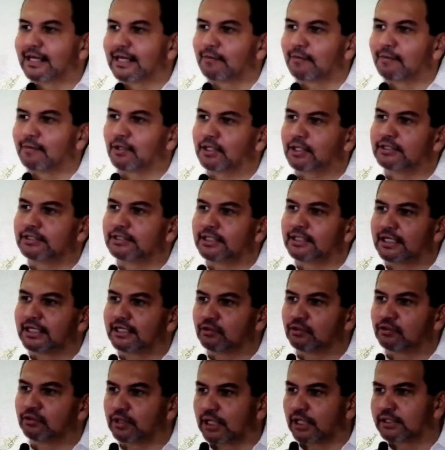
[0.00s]
camiones en la
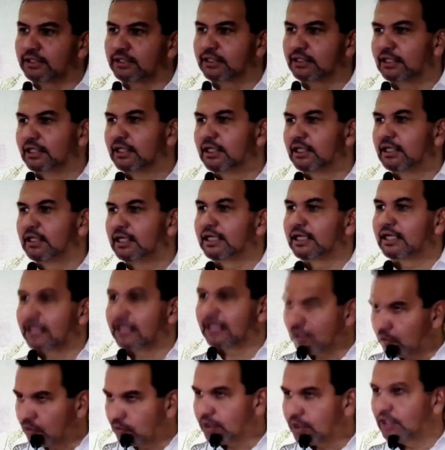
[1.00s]
ciudad
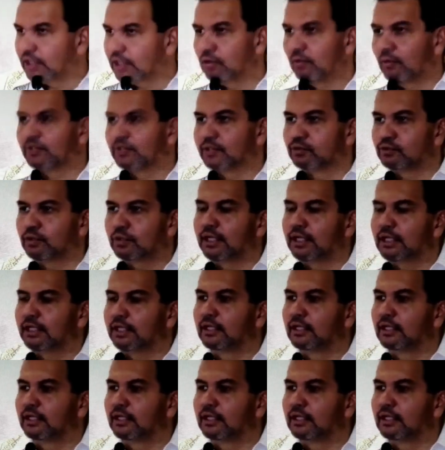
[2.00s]
recogiendo basura